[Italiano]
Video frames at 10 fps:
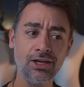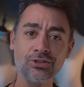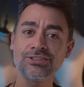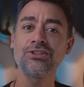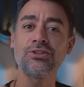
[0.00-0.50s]

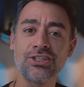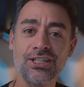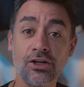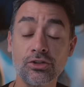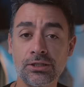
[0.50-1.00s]

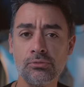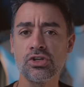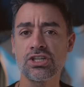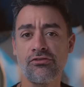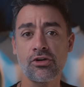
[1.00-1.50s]
l'ossitocina
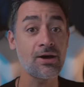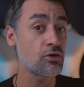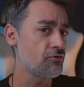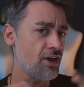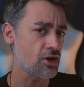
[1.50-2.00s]
contribuisce a formare
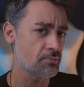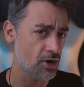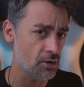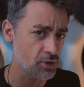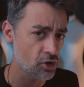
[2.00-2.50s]
un vero e
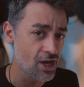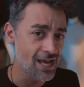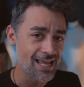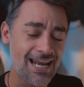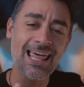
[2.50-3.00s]
proprio
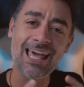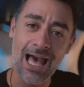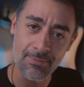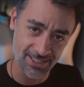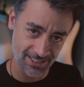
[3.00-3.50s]

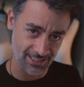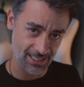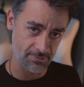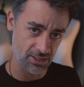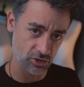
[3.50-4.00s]
legame di
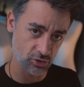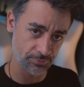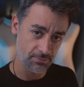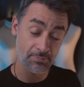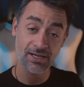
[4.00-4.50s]
attaccamento.
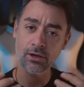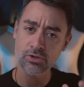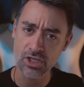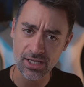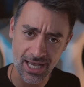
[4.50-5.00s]
Ma perché
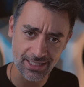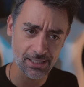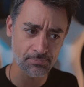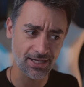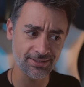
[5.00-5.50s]
questo accada,
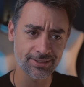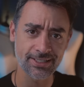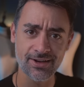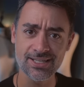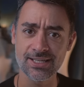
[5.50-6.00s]
il partner
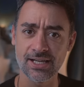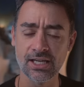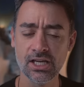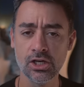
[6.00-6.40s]
deve essere